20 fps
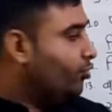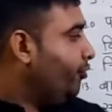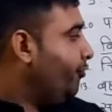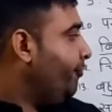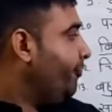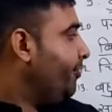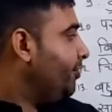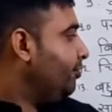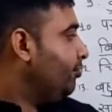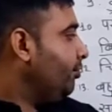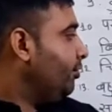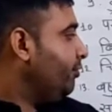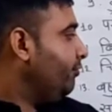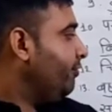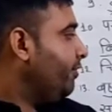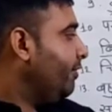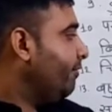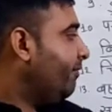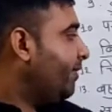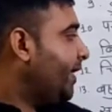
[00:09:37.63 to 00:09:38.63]

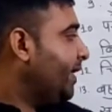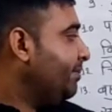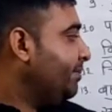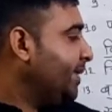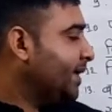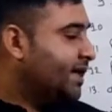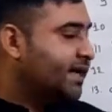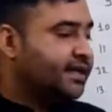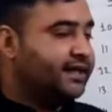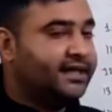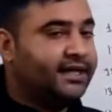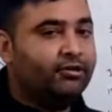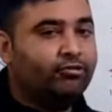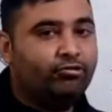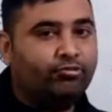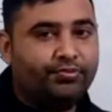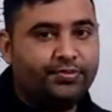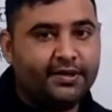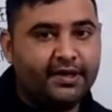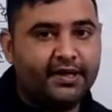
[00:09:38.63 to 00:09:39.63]
दुर्व्यवहार में कितने
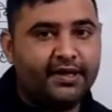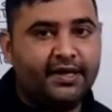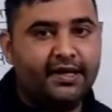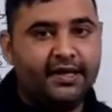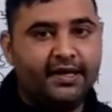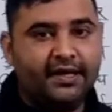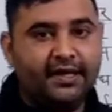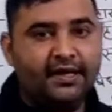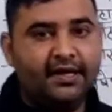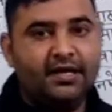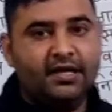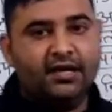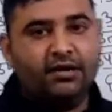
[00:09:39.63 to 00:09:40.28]
उपसर्ग हैं